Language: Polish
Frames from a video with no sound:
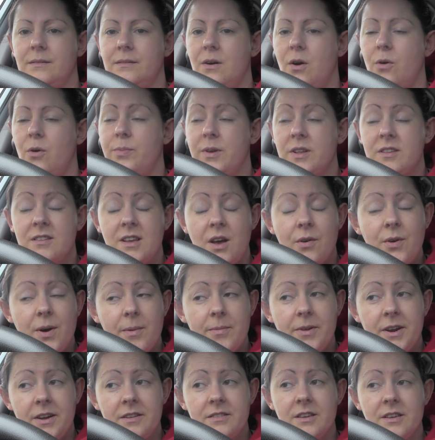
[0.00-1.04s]

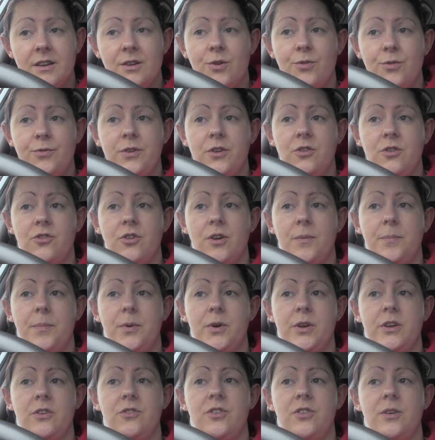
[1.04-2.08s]
obiecałam Raselowi, że
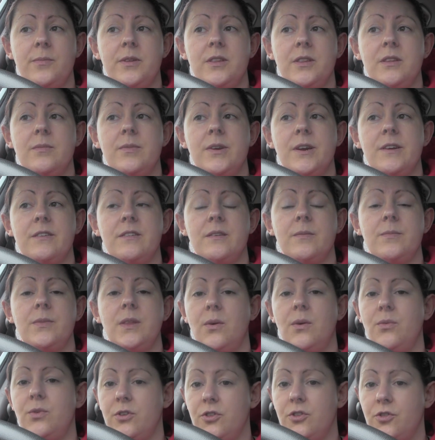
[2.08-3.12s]
pojedziemy tym razem
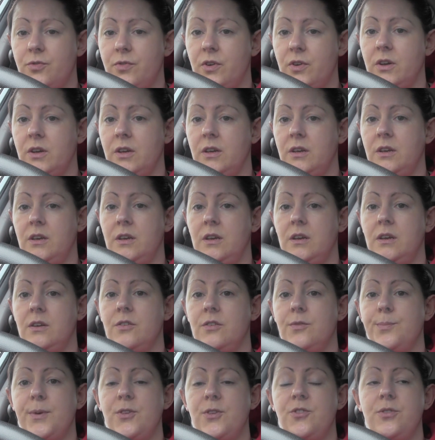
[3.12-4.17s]
na łyżwy i
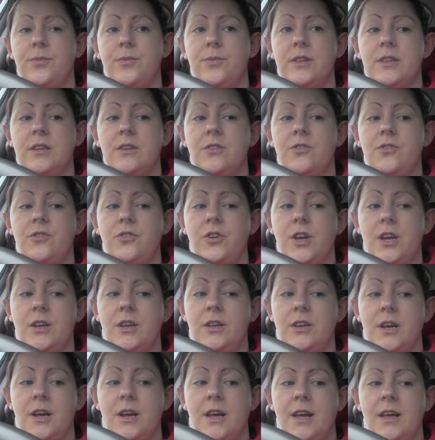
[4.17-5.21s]
spędzimy ten
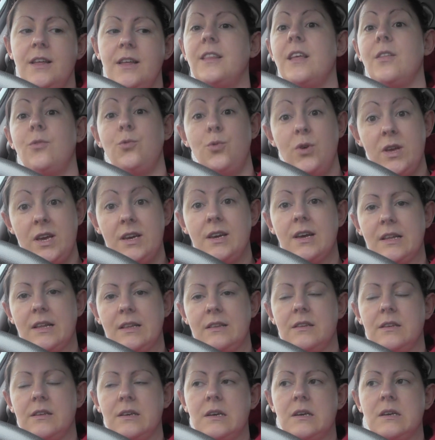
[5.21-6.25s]
dzień, ten
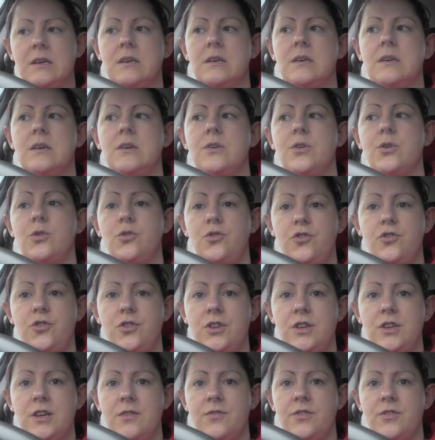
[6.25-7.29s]
weekend y,
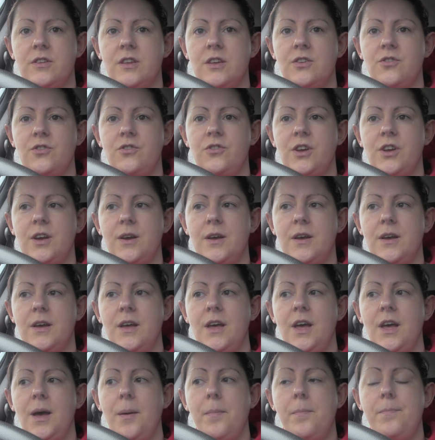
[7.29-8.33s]
rodzinnie, w sensie
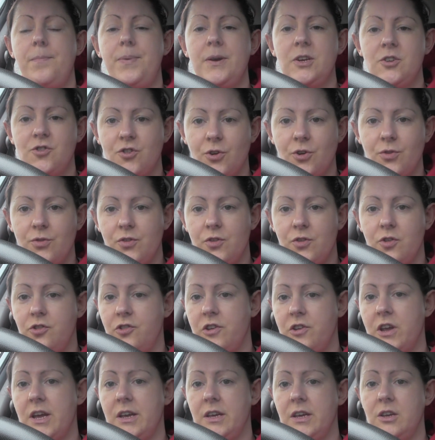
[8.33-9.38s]
bycząc
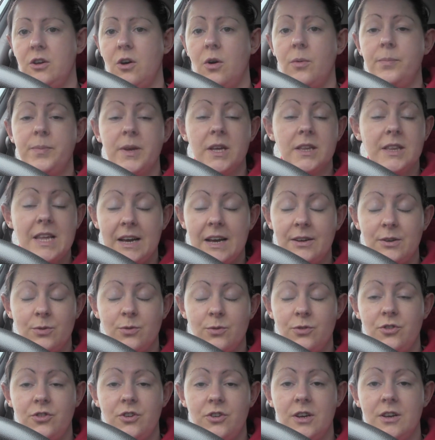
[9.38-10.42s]
się i
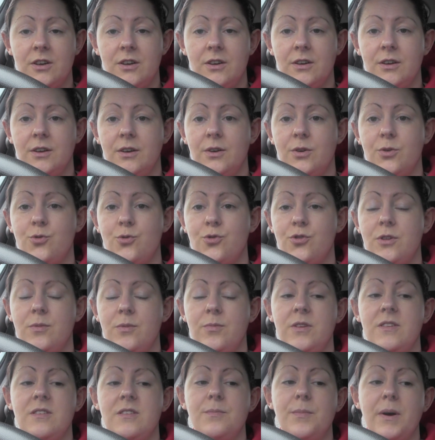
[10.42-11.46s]
obiadając się y,
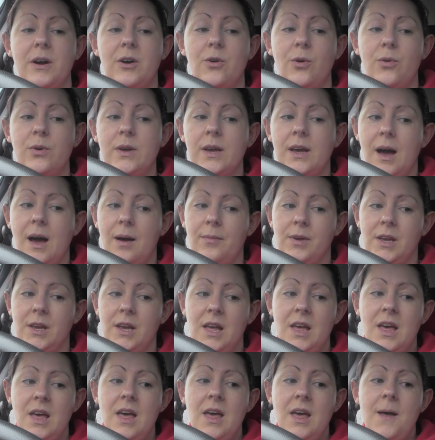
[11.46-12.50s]
różnymi
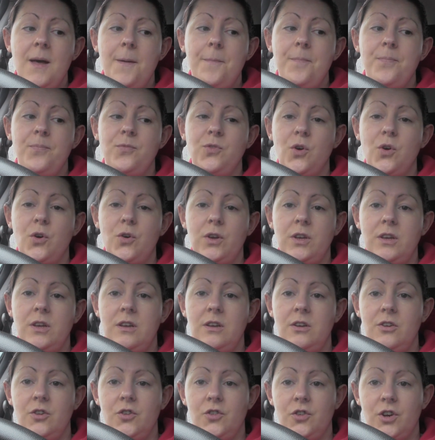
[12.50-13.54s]
smakołykami. No
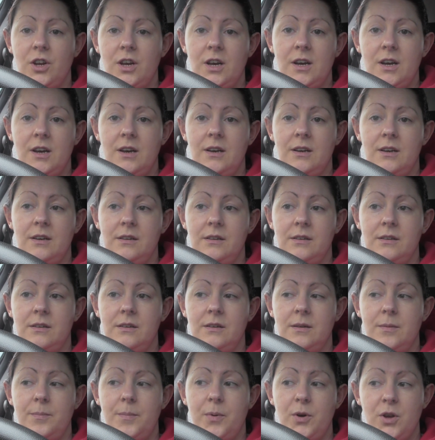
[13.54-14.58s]
i że
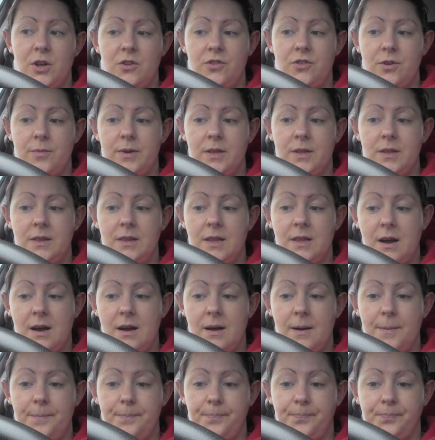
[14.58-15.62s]
y, pojedziemy
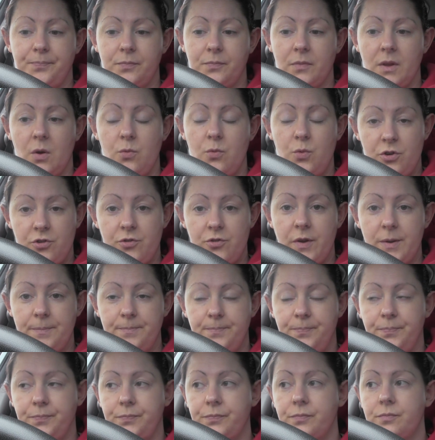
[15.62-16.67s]
na łyżwy.
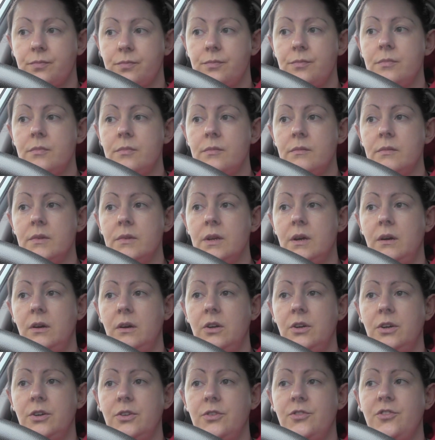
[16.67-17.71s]

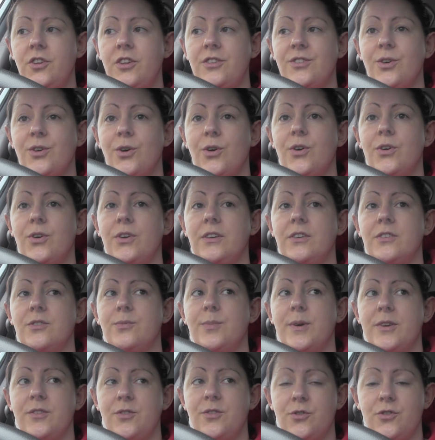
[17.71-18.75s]
E, dziecko
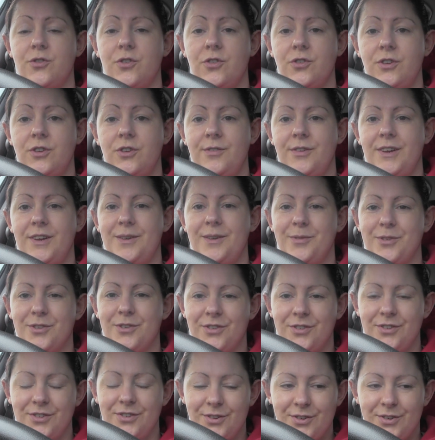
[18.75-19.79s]
jest bardzo szczęśliwe, nie
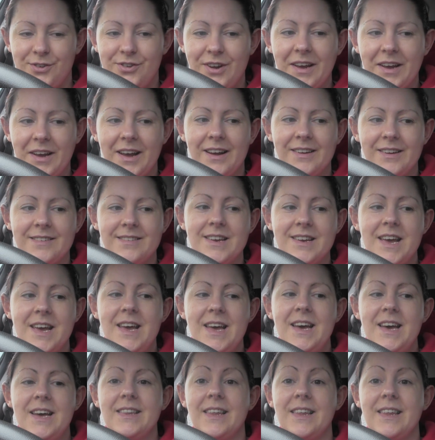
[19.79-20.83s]
może się doczekać
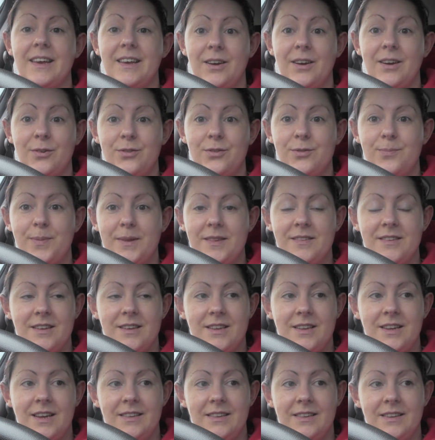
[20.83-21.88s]
takiego
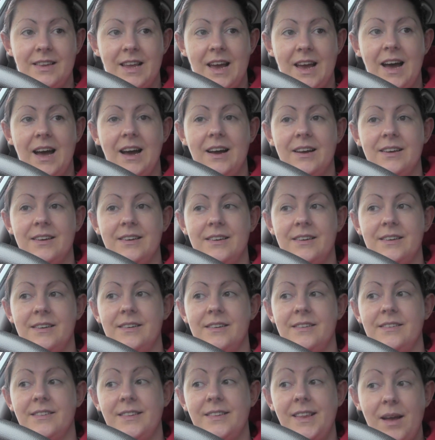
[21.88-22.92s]
spędzenia dnia
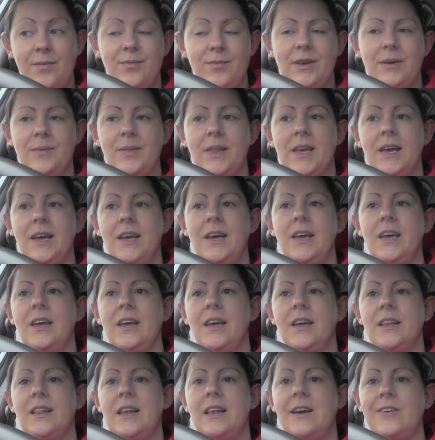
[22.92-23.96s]
e, z nami.
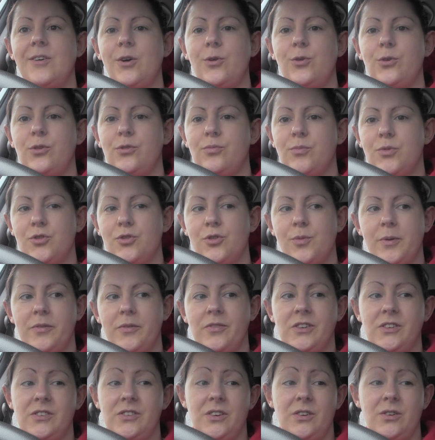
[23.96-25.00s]
E, dla kogoś może
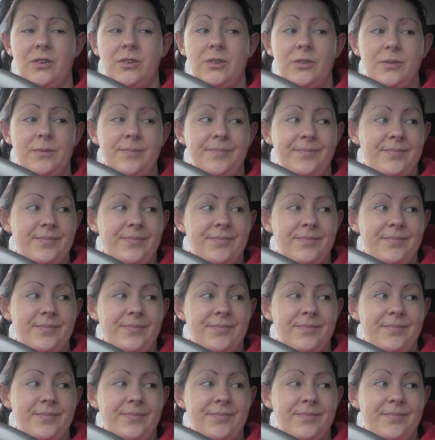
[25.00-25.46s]
powiedzieć, o,